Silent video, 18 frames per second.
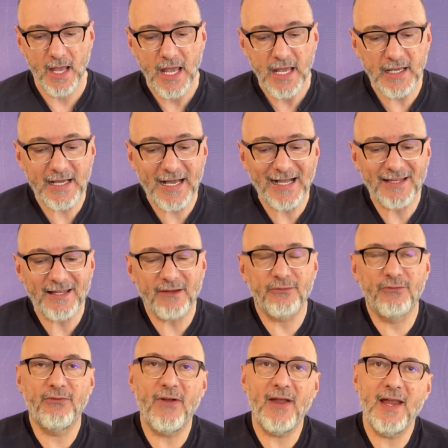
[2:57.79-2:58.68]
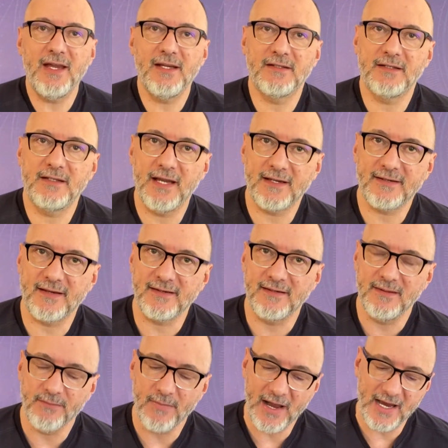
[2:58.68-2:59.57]
E cada vez que essas
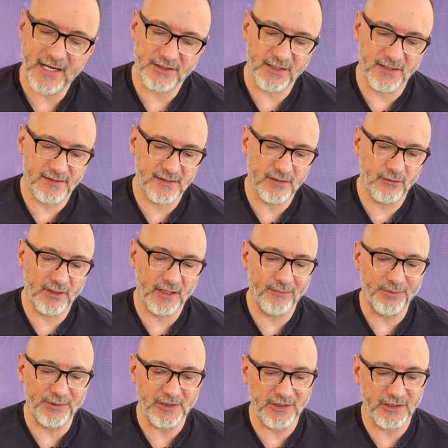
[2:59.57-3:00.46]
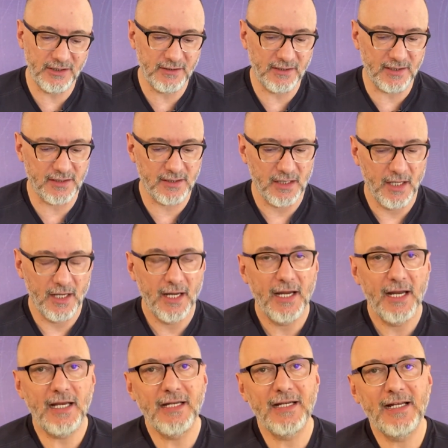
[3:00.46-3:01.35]
imagens são repetidas,
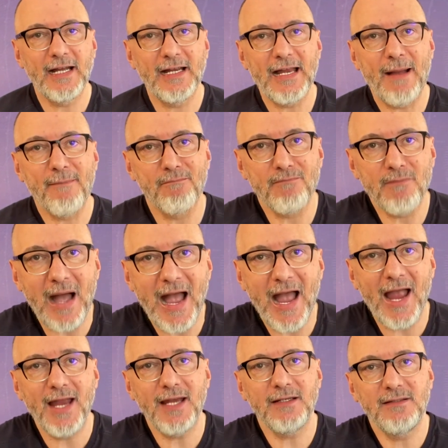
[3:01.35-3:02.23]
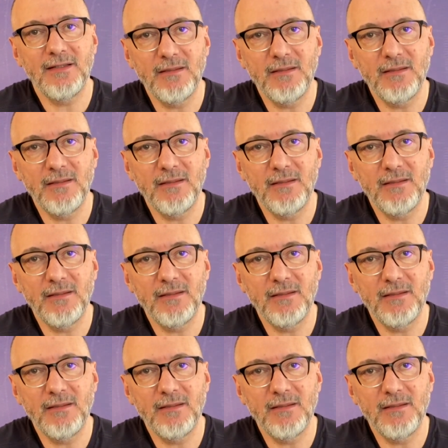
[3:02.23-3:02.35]
ele ganha mais e